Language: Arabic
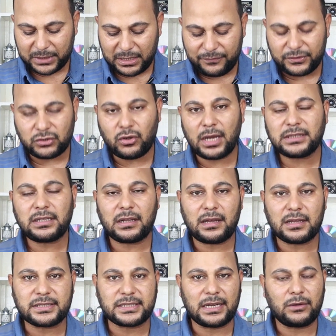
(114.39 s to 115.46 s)
الفيديوهات
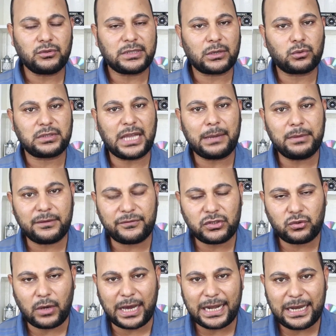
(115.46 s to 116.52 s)
الخاصة لو أنت كنت عامل
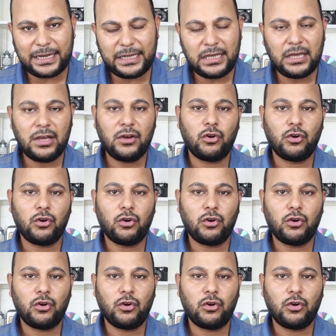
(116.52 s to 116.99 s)
فيديو علني